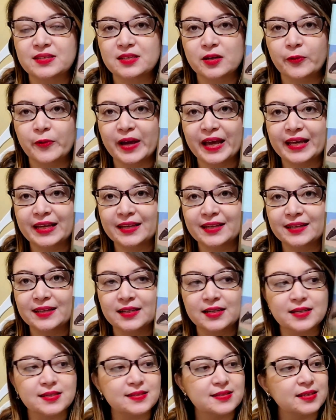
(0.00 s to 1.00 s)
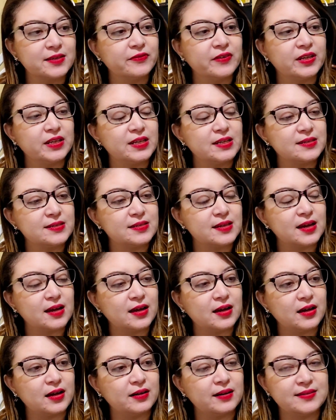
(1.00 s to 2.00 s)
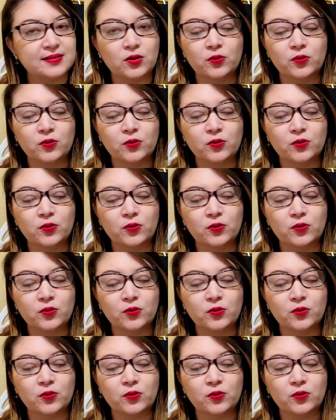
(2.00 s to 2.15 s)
edição em inglês que vem nessa,